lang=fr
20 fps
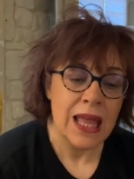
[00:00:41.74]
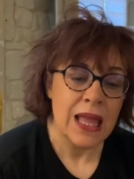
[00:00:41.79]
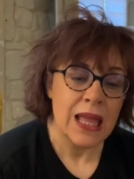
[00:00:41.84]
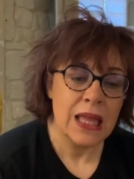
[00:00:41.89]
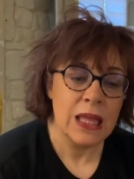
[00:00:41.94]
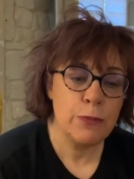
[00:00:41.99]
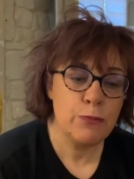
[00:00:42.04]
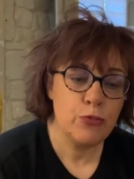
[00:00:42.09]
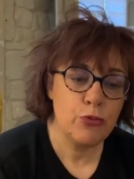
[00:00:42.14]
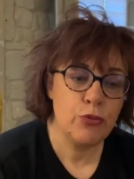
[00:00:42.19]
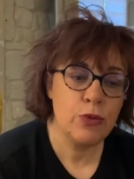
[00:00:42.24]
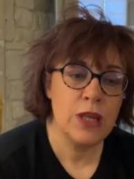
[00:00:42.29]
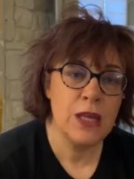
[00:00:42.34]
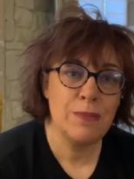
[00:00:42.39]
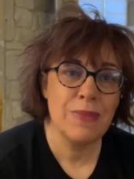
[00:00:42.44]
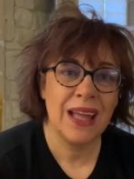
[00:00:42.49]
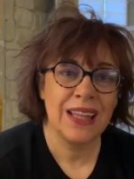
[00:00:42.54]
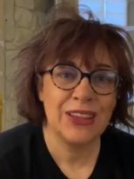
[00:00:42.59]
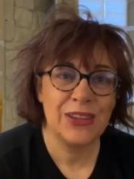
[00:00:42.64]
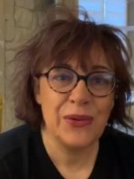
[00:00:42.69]
Et puis
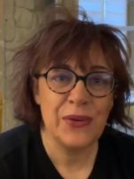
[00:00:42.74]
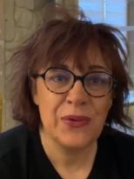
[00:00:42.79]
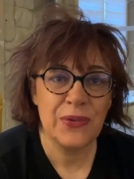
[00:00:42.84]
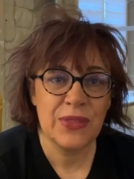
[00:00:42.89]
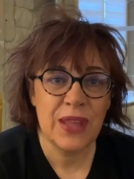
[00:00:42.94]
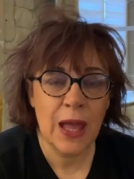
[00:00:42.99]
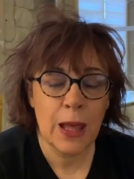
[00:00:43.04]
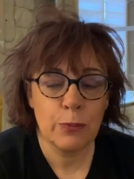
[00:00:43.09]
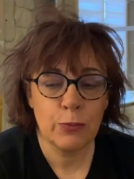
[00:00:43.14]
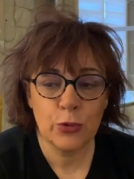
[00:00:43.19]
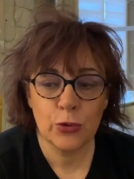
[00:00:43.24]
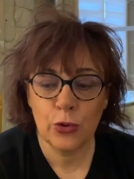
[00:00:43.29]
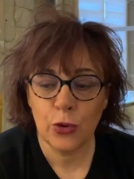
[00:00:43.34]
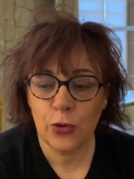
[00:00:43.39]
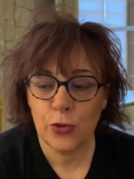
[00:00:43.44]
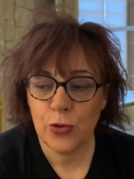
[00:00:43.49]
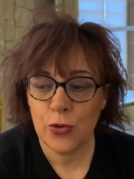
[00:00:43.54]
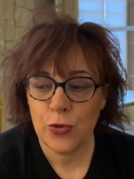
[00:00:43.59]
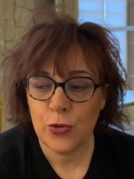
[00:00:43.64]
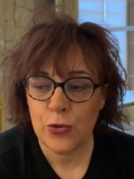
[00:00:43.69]
maintenant, on a un peu de
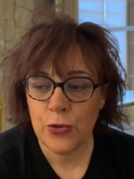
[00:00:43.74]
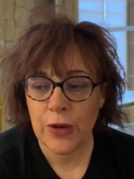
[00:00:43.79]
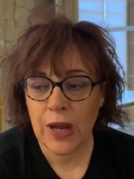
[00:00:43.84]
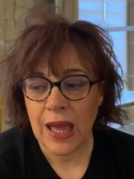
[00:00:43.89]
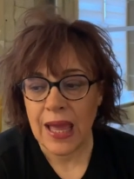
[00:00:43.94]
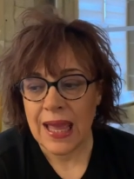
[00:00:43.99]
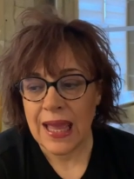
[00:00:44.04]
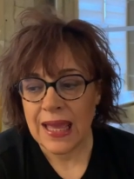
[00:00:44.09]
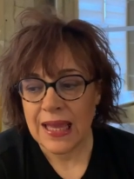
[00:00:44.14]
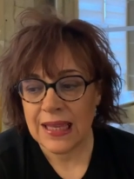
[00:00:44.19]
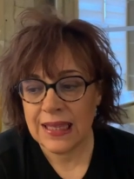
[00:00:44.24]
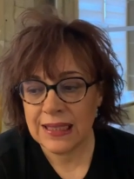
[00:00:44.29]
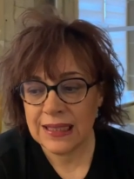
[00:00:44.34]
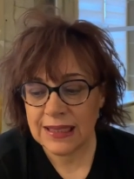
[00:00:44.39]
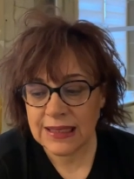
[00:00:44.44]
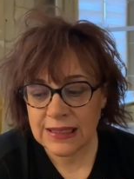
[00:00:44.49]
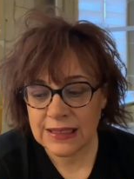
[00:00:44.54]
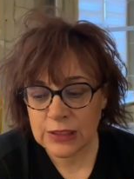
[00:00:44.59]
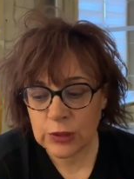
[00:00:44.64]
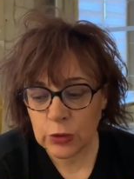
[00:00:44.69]
recul.
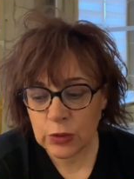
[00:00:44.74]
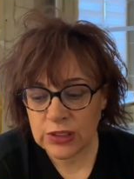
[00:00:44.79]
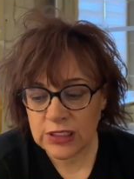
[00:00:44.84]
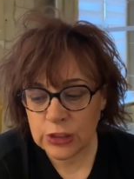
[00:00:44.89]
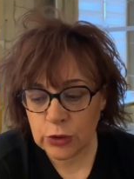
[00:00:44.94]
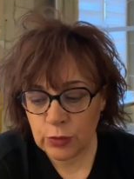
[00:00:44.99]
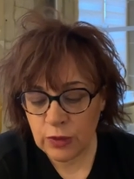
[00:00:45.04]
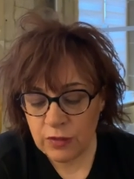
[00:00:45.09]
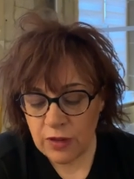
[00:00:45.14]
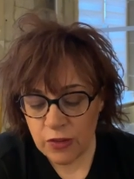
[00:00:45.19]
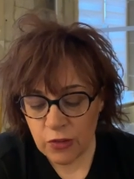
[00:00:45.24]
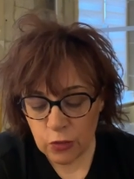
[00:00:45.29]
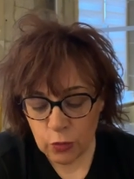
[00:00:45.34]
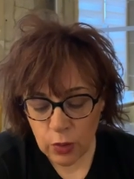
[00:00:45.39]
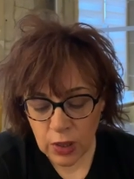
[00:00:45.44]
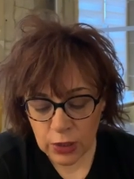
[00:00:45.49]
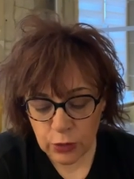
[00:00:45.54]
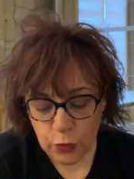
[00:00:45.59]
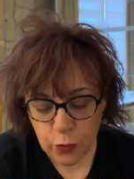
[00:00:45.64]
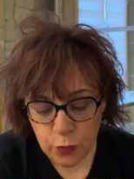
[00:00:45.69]
Et, ceux qui suivent les
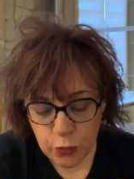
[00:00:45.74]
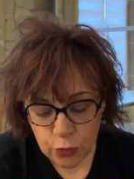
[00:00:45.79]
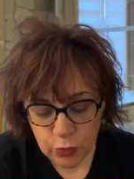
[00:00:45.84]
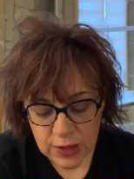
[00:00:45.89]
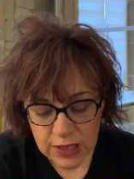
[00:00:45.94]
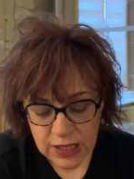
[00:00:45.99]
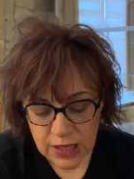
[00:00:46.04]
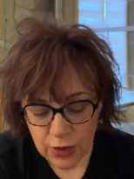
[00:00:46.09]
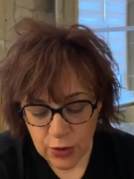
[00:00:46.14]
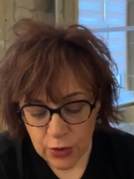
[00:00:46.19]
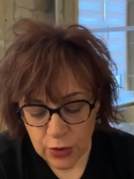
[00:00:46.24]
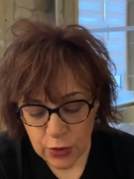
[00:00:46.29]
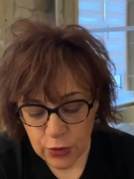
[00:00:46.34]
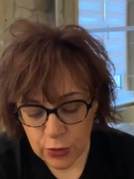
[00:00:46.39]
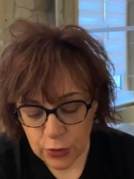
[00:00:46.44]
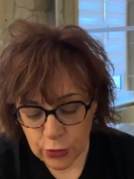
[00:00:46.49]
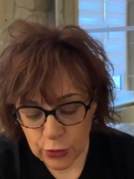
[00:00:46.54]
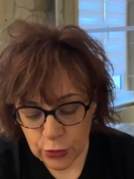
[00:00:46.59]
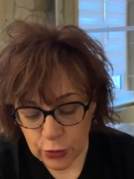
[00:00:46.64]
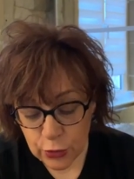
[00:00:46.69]
soins depuis,
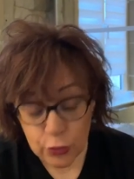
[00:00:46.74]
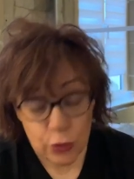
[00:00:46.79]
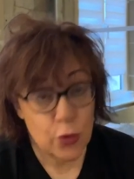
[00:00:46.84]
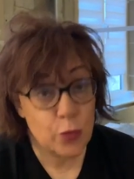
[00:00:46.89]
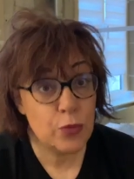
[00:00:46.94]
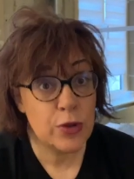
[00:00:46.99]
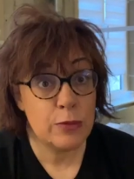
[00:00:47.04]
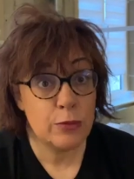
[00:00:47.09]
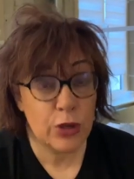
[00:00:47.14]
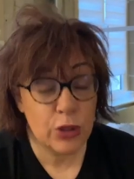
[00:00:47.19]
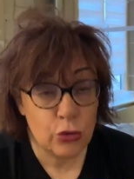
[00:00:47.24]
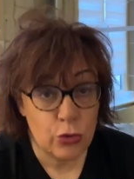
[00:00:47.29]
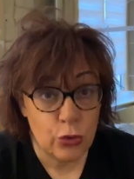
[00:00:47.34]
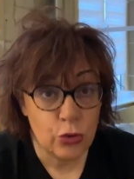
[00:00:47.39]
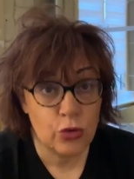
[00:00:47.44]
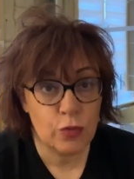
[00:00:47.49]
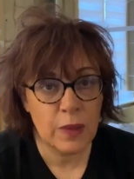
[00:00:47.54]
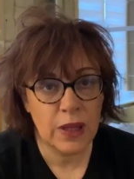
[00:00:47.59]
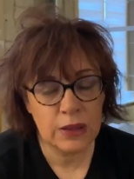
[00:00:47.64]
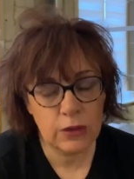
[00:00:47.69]
euh, depuis le mois
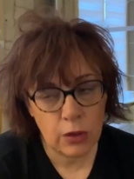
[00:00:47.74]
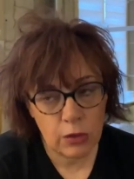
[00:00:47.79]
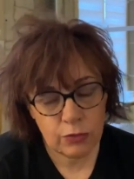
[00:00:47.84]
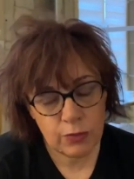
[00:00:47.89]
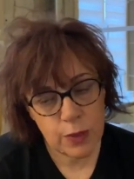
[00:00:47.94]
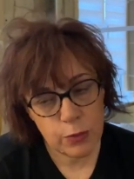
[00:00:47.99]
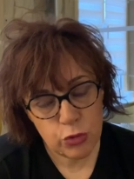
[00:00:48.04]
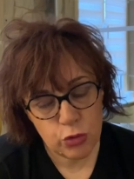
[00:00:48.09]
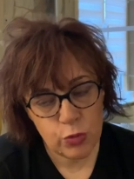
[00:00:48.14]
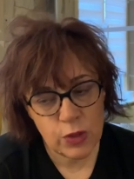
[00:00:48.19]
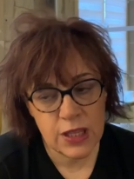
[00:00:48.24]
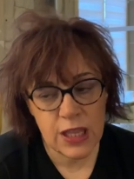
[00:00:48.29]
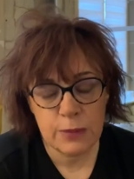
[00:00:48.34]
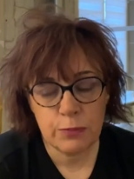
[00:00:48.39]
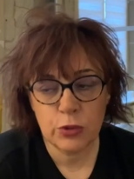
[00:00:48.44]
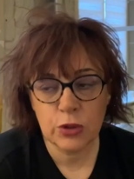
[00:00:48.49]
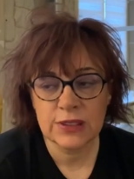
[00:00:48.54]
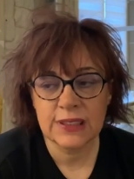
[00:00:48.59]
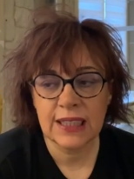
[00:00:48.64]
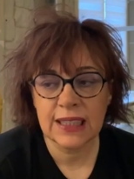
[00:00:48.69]
d'août maintenant, même juillet
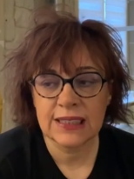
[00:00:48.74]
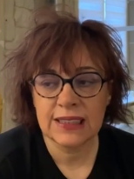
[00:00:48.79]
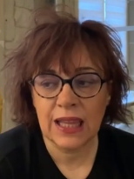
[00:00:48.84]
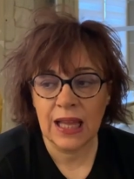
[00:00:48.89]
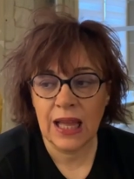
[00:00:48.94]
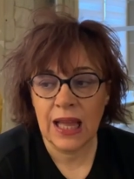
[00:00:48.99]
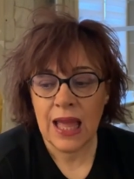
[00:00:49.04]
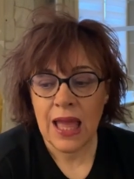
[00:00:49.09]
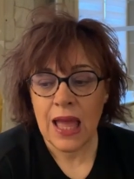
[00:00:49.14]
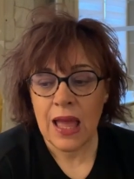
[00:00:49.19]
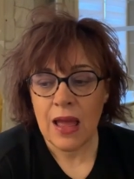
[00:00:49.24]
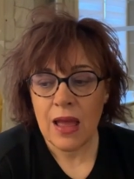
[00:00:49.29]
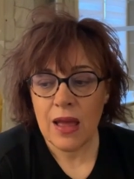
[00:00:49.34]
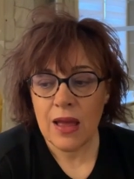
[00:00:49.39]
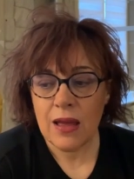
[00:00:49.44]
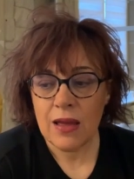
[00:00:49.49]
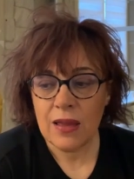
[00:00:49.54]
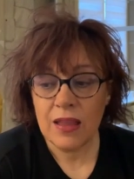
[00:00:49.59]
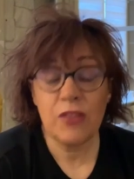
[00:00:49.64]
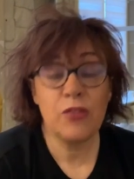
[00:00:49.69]
pour certains,
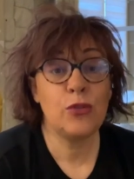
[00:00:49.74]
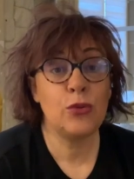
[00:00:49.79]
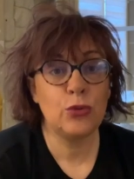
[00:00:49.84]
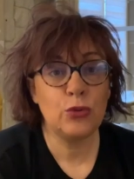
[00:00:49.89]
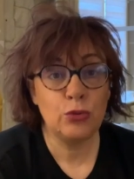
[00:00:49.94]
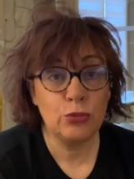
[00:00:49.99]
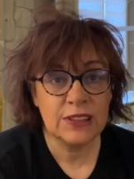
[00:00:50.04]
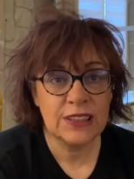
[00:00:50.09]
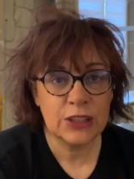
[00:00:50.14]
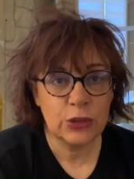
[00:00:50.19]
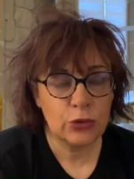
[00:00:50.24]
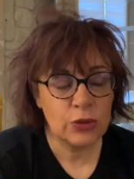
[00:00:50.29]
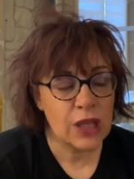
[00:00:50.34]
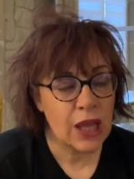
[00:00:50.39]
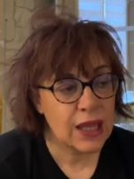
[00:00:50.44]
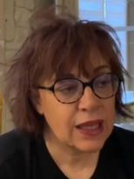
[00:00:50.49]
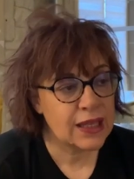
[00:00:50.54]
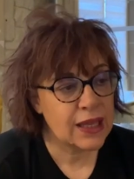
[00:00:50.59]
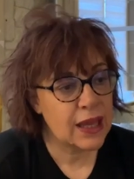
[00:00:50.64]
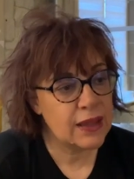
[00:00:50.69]
euh, et surtout c'est
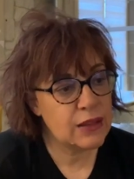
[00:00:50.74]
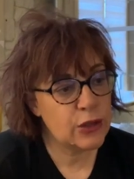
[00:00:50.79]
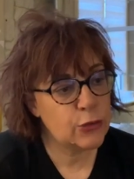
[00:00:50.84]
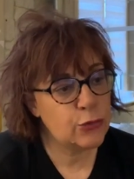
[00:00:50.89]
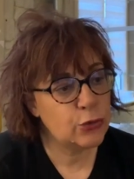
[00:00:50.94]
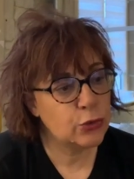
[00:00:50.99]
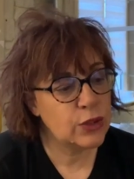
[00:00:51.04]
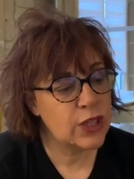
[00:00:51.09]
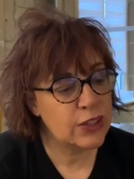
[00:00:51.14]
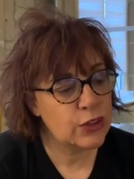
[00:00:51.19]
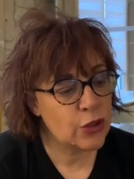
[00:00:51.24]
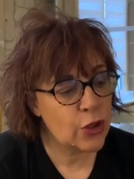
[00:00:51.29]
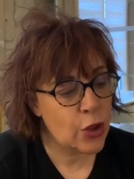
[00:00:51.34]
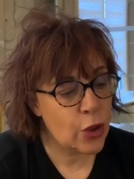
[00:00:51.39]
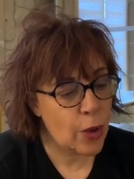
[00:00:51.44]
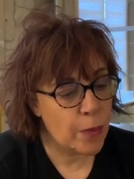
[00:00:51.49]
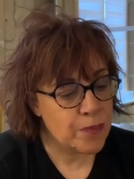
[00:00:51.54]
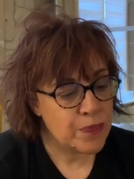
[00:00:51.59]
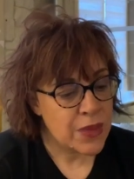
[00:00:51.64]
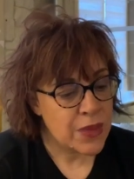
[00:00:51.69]
Dodin qui a été fondateur,